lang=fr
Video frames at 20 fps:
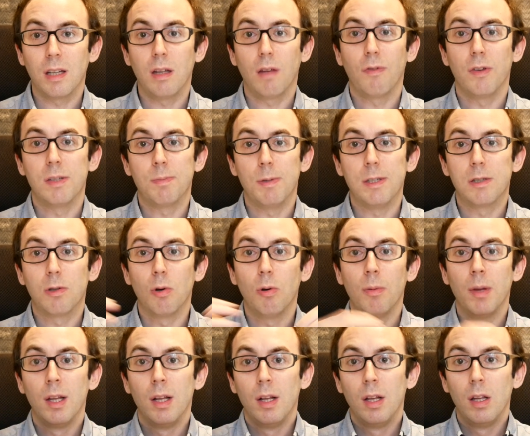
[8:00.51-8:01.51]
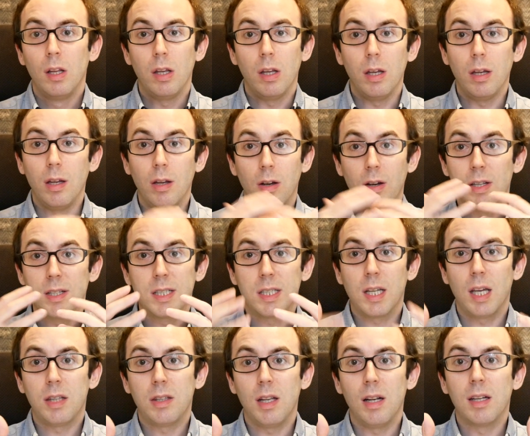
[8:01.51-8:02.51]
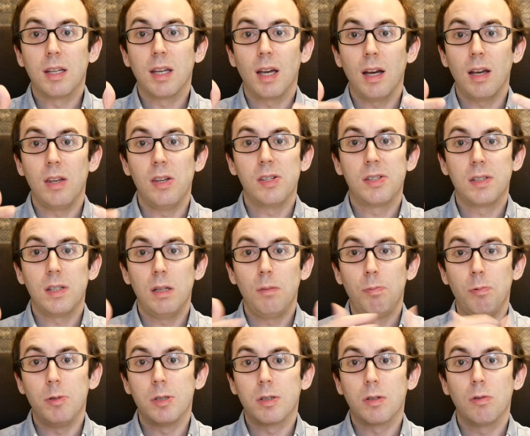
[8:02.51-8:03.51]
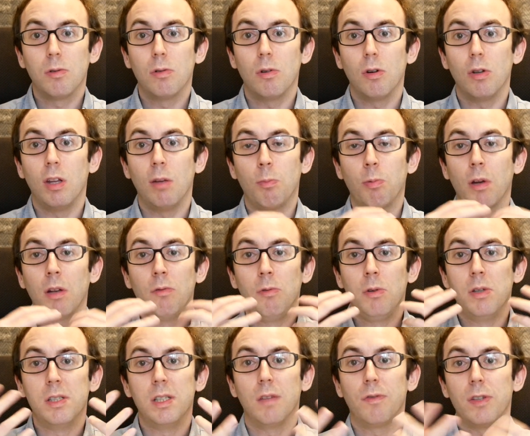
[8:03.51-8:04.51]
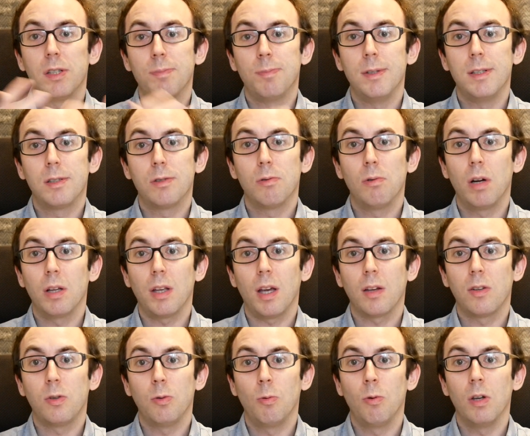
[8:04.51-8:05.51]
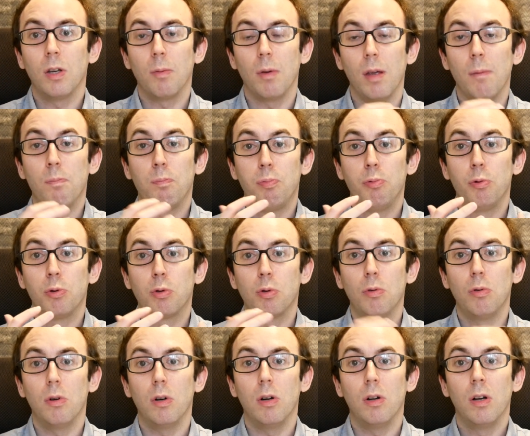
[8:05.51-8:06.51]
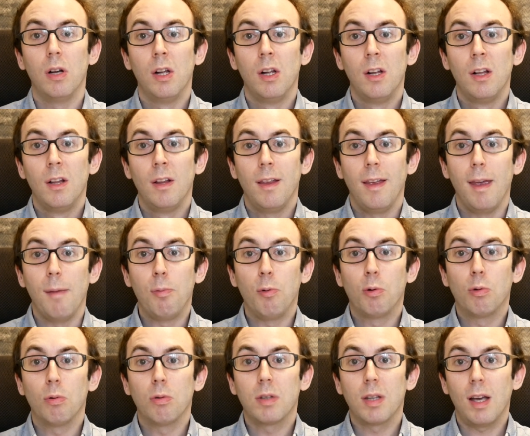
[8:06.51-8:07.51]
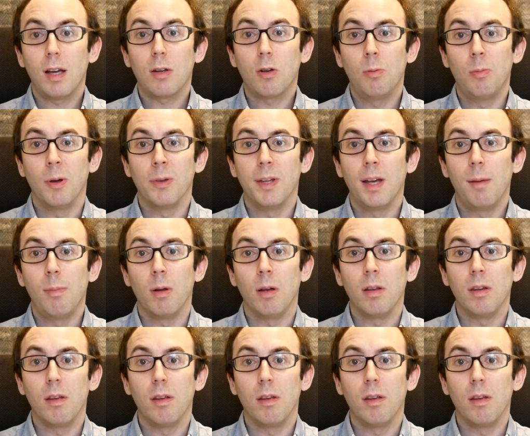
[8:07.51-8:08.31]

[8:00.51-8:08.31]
d'effets spéciaux. Et ça a été le cas ici, puisque d'un point de vue des effets spéciaux, Attraction est, plutôt, est plutôt très recommandable. Hein.